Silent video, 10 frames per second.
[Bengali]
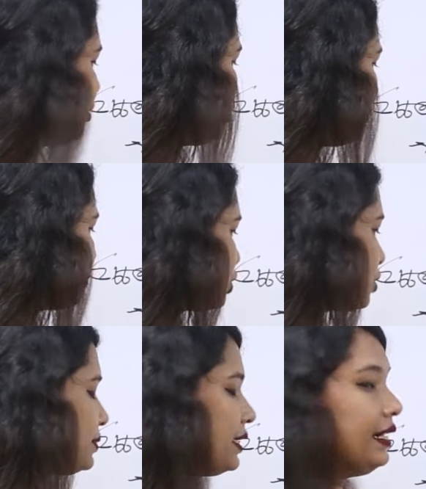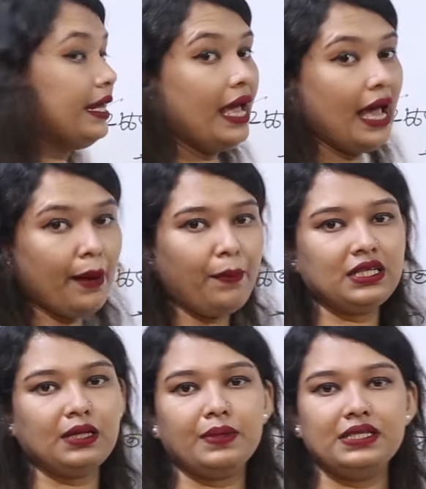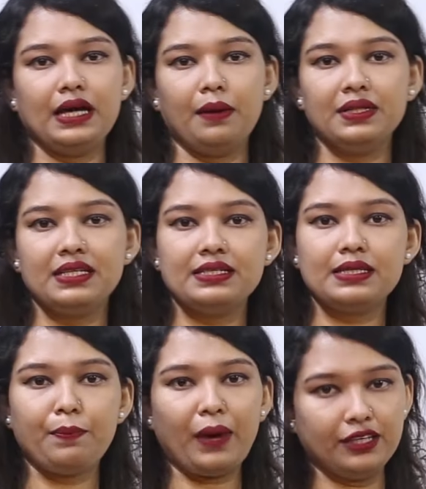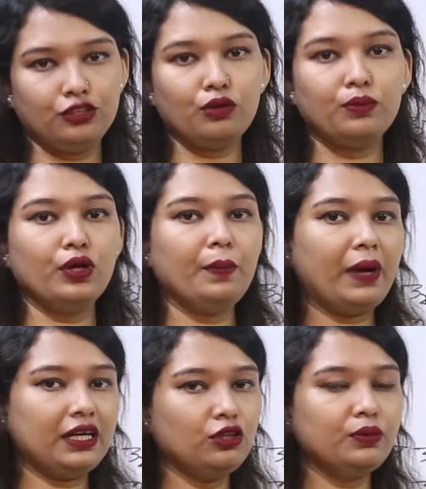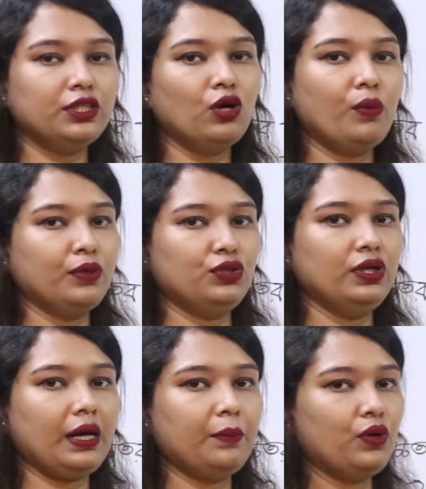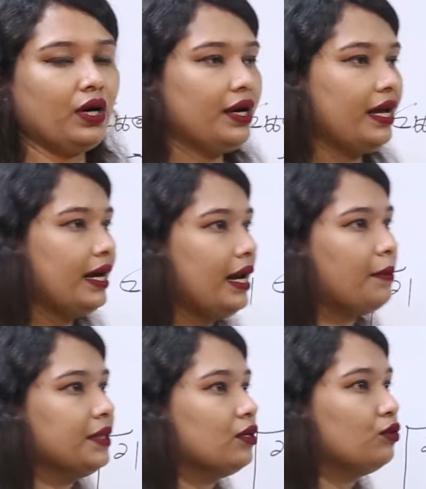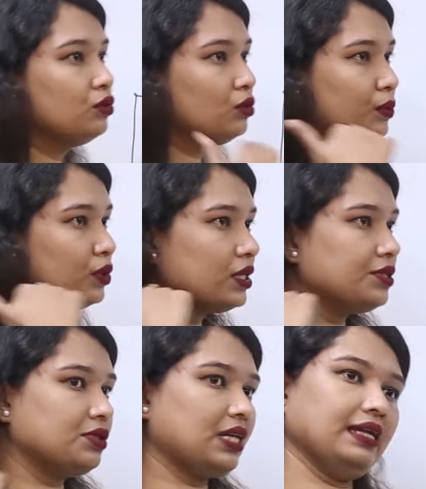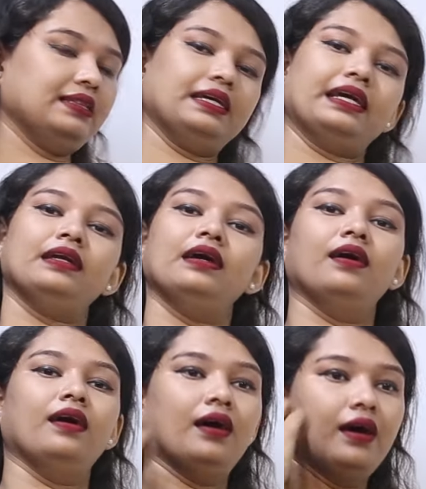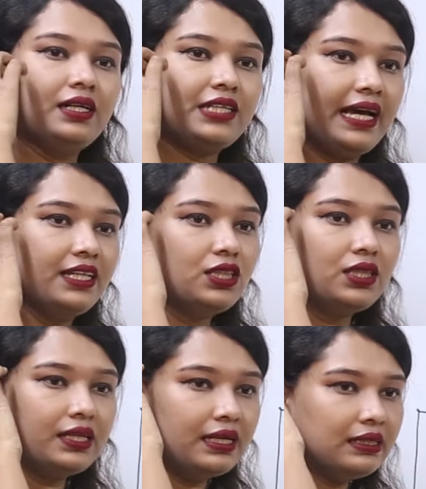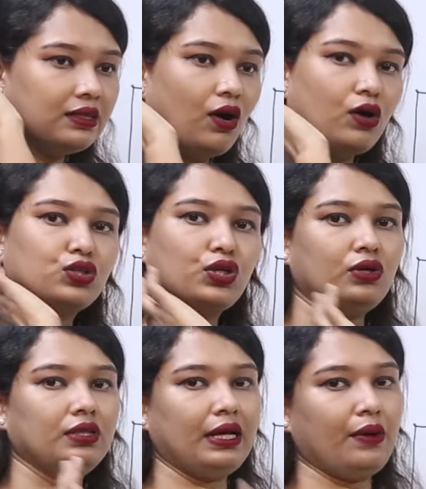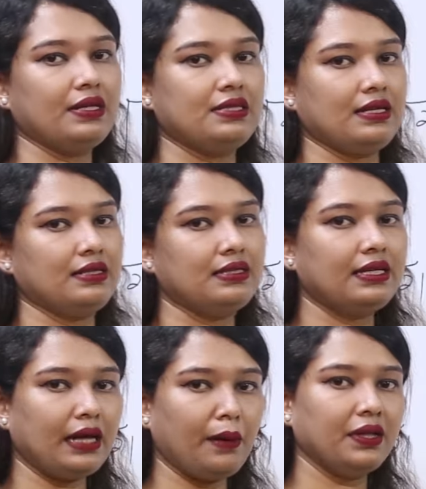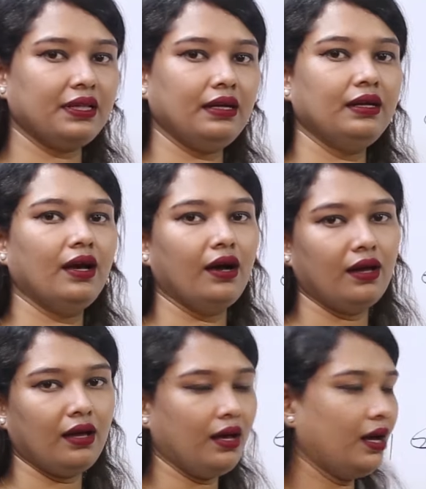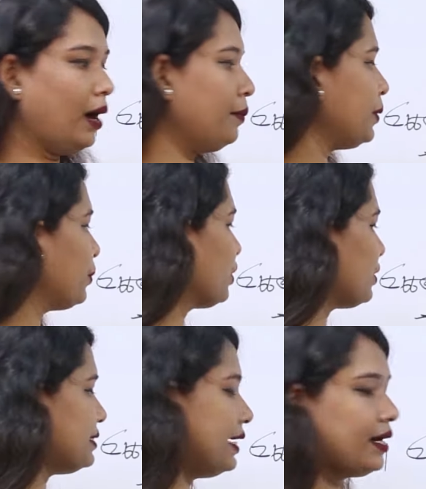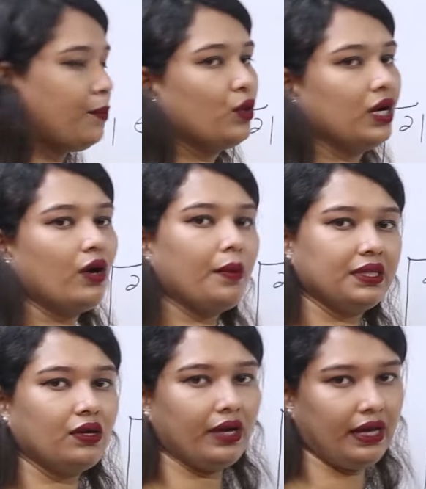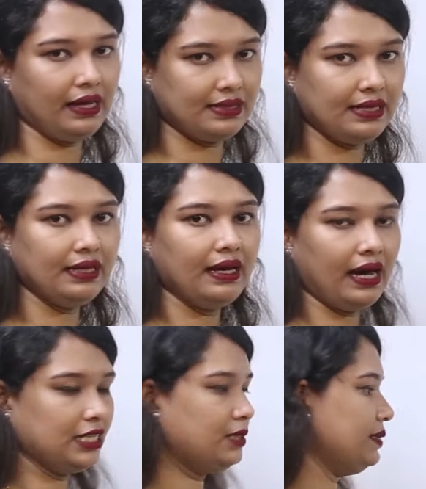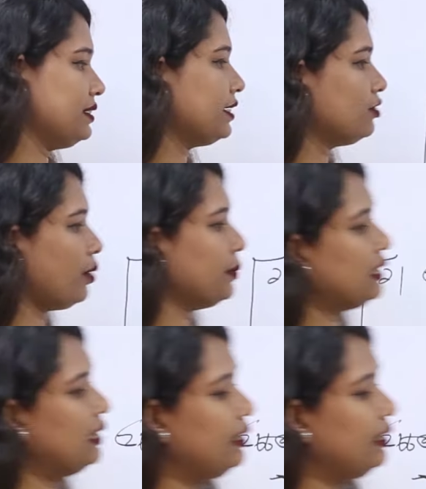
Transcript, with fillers: নবম দশম শ্রেণী এর পাশাপাশি আমাদের যে পাঠ্য বই পাঠ্য বইটাও অবশ্যই রাখবো কারণ এখানে আমাদের গুরুত্বপূর্ণ কিছু সাহিত্যিকের সাহিত্যের অংশ দেওয়া আছে যেটা আমাদের আমি মনে করি যে এটা পড়লেও আমাদের অনেক কাজে আসবে যেহেতু আমাদের